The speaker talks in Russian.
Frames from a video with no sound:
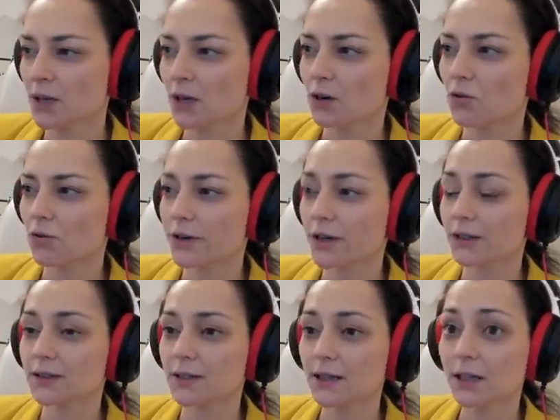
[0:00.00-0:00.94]
конь a а
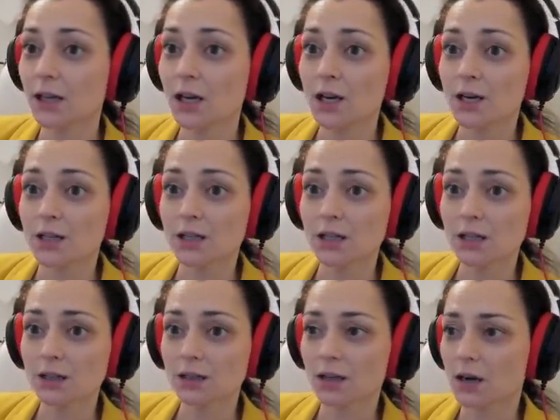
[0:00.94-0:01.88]
3
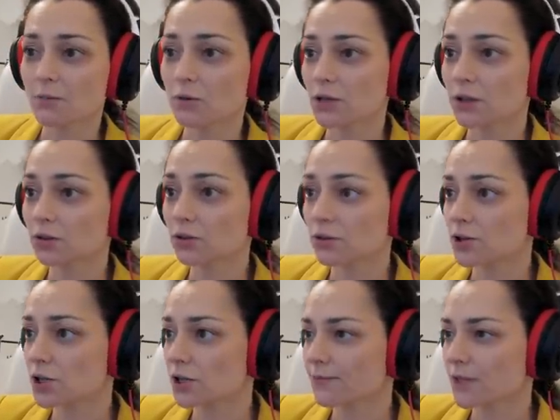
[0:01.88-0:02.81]
и Накамура тоже